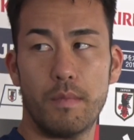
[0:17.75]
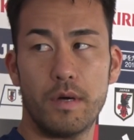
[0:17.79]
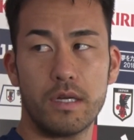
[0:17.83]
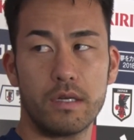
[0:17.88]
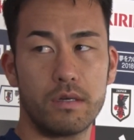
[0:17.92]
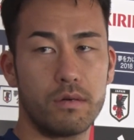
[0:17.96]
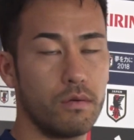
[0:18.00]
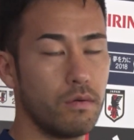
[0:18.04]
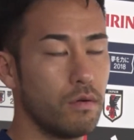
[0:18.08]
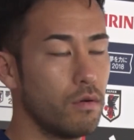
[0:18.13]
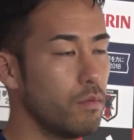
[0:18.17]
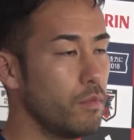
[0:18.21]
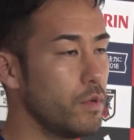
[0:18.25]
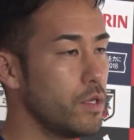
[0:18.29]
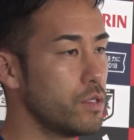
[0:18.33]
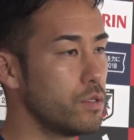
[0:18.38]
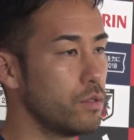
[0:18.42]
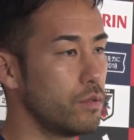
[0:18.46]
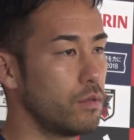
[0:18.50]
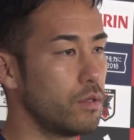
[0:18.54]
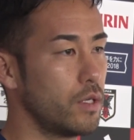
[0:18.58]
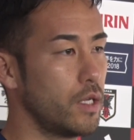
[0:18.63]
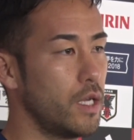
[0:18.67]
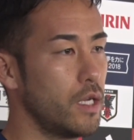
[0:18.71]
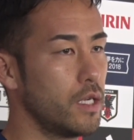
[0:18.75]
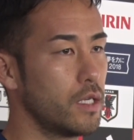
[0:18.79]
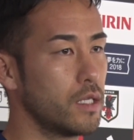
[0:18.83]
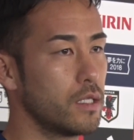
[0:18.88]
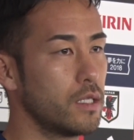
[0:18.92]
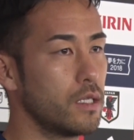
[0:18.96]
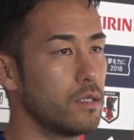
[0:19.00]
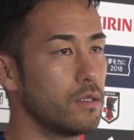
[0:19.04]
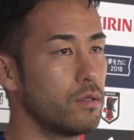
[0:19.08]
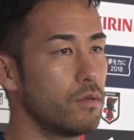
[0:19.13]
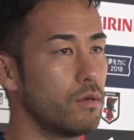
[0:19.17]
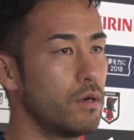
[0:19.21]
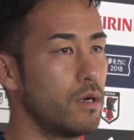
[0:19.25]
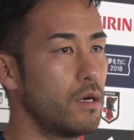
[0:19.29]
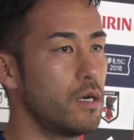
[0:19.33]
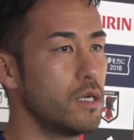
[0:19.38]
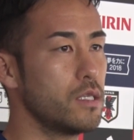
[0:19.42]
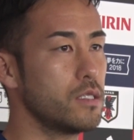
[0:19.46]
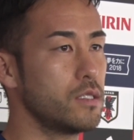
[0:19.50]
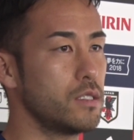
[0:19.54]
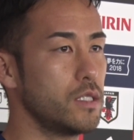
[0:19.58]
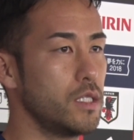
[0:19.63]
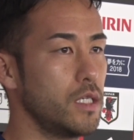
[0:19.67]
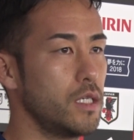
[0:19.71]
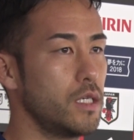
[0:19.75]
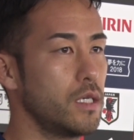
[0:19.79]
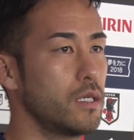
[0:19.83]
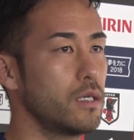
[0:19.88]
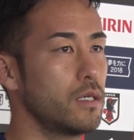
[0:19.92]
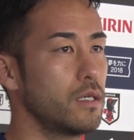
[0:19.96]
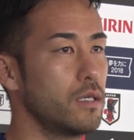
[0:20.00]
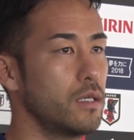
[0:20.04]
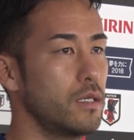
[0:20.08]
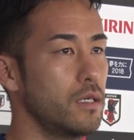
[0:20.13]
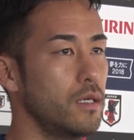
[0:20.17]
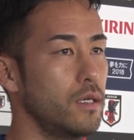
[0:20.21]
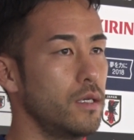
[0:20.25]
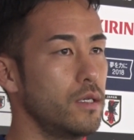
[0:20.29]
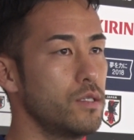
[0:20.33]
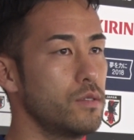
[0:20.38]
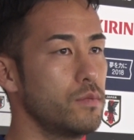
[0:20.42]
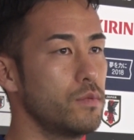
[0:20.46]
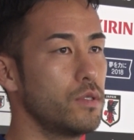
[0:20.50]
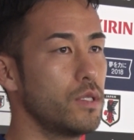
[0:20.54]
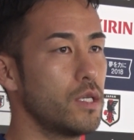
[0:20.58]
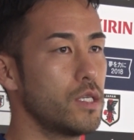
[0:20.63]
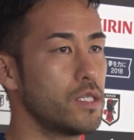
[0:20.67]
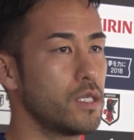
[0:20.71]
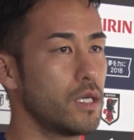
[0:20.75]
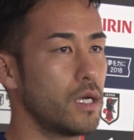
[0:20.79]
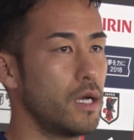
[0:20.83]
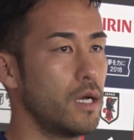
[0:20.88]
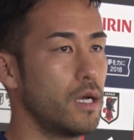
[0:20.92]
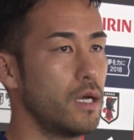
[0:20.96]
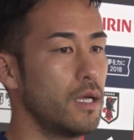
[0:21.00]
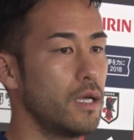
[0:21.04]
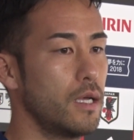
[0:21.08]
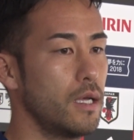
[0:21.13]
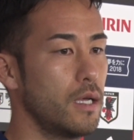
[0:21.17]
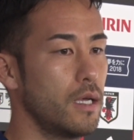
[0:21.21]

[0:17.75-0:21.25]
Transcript: まりこうフォーメーションとかやり方にとらわれずに、えー、自分たちが